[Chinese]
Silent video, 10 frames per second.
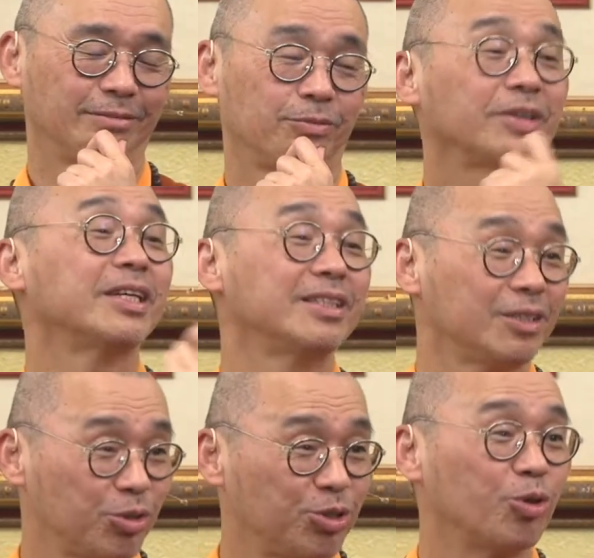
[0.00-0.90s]
方程式
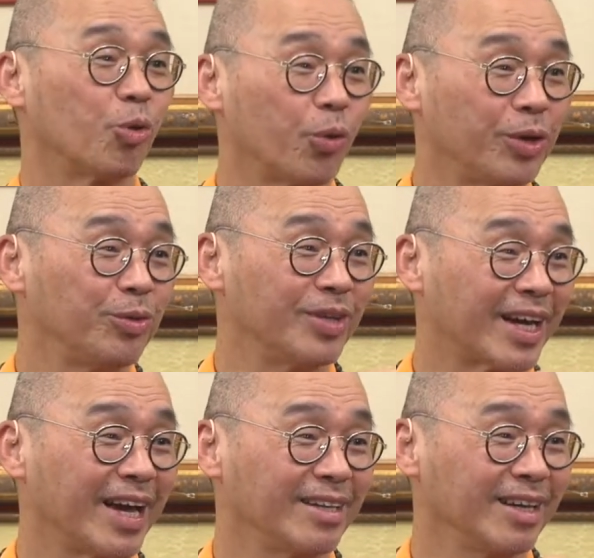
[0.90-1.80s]
就是一种规律的
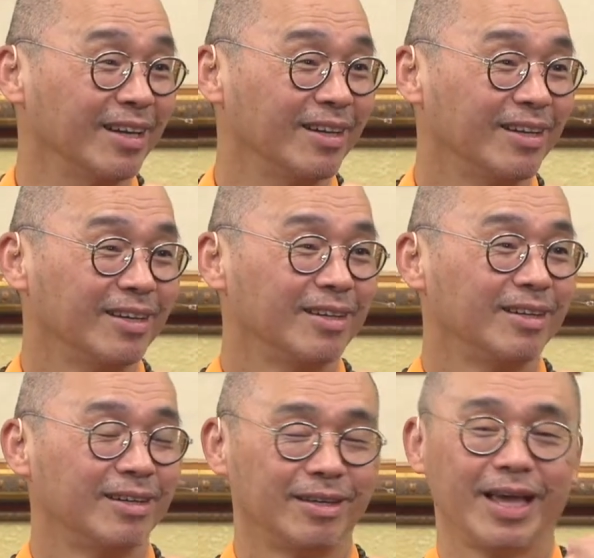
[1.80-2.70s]
概念。
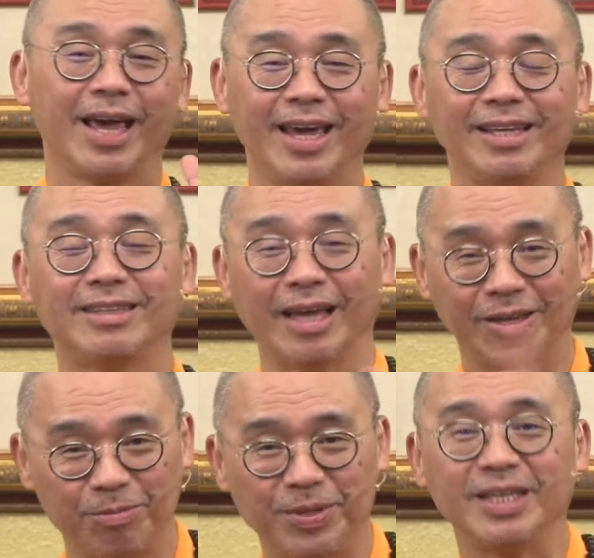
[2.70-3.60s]
a 等
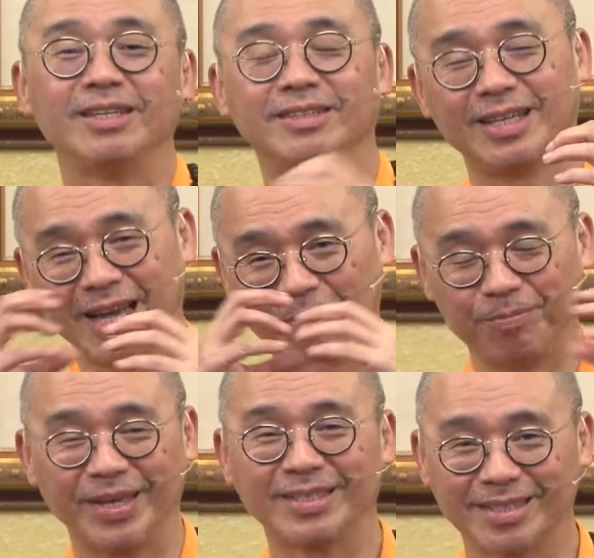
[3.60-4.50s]
于 b， 这两
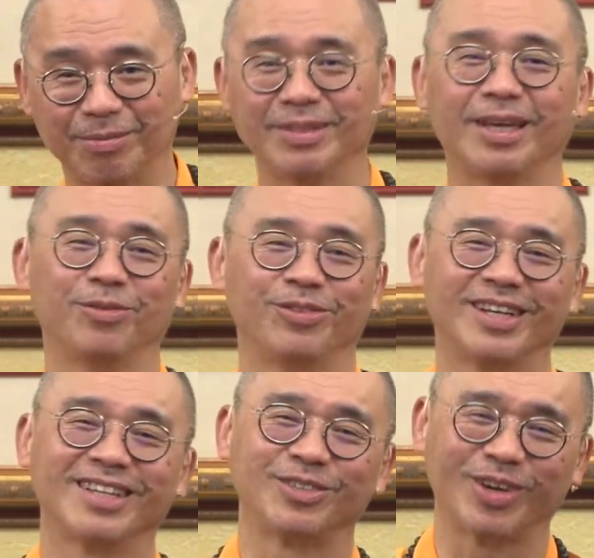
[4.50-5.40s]
边是怎么等于？
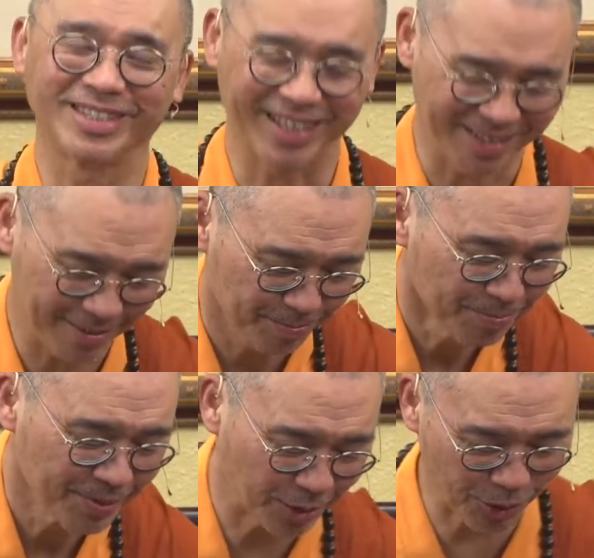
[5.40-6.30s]
他在抓这个，
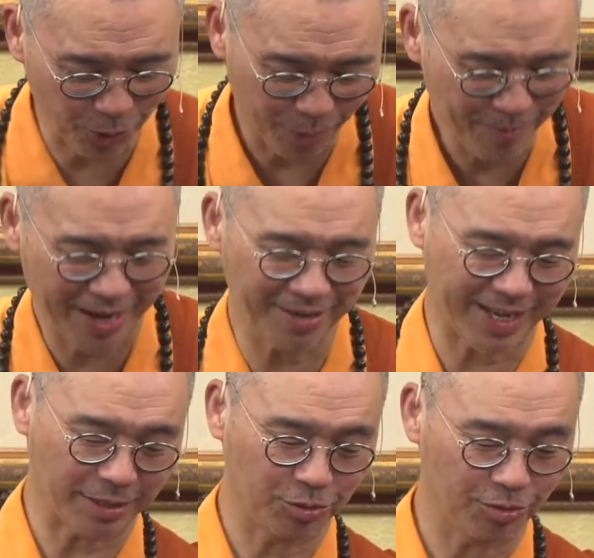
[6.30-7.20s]
那所以我们马上
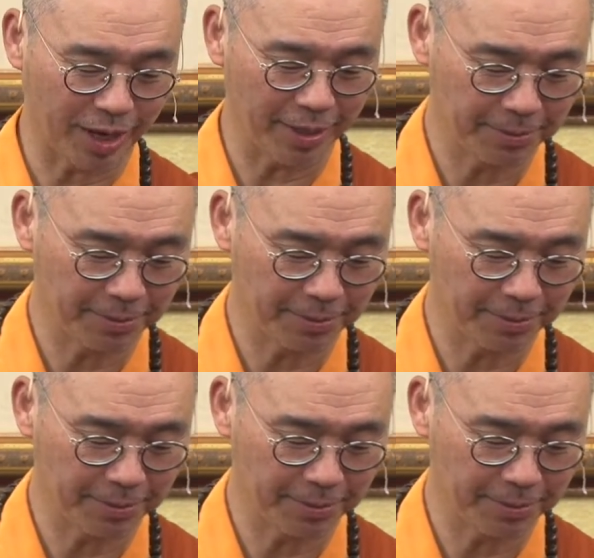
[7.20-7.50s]
看出来，